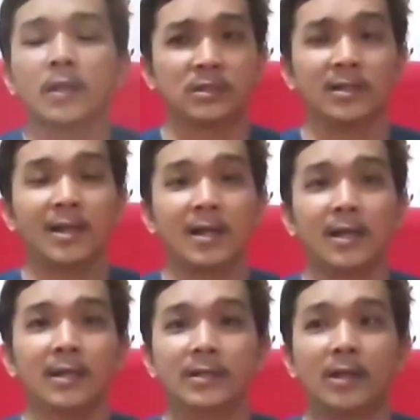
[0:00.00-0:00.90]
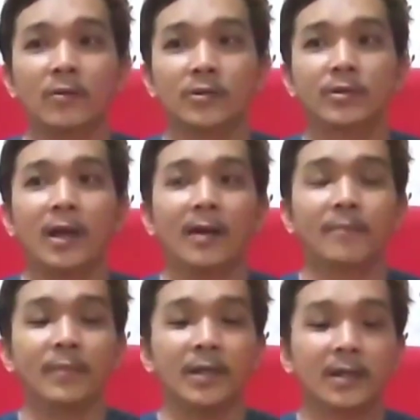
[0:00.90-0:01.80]
setelah kalian download
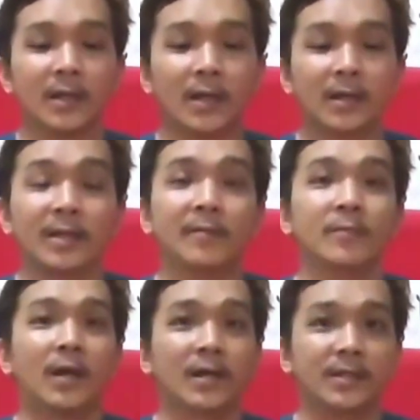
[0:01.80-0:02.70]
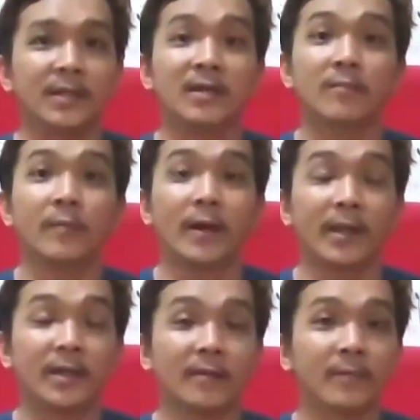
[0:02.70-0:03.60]
APK Game Guardian dan
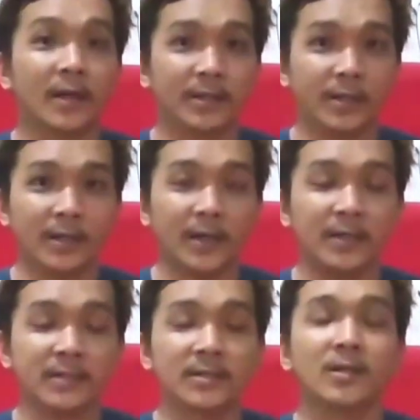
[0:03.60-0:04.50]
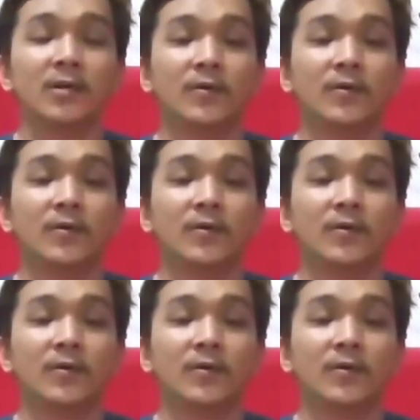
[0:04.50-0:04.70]
memakai Game Guardian ya guys